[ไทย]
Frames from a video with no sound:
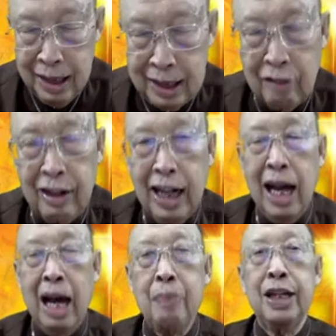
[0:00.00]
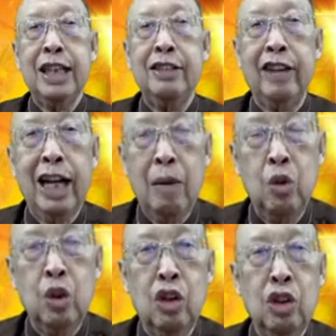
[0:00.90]
แสวงหาปันได้แสวงหาบุ
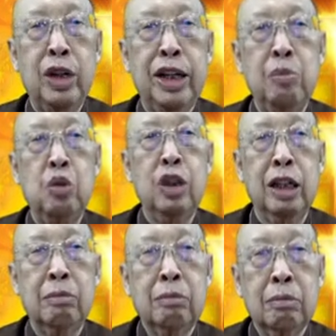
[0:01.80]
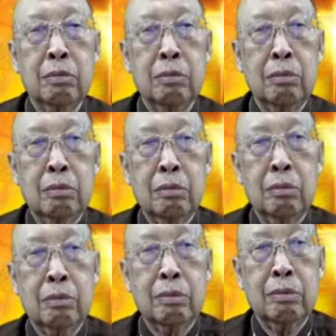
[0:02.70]
ญ เขาจะบ่เห็นบุญนั่น
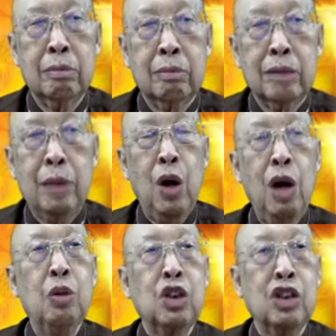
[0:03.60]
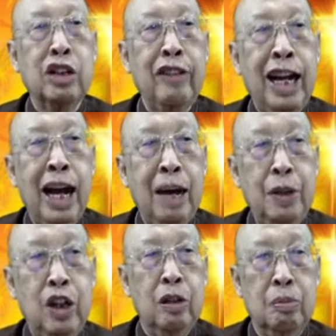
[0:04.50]
แต่พวกเขาบ่ตกแสวงหา
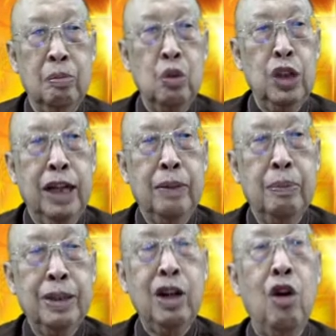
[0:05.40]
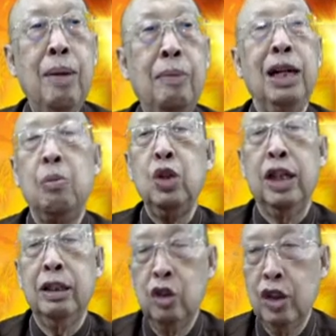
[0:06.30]
พี่น้องบุญพระเจ้าเอามาเมื่อไหร่บุญ
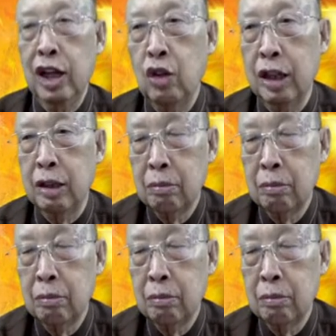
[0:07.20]
อยู่ในเขาเลย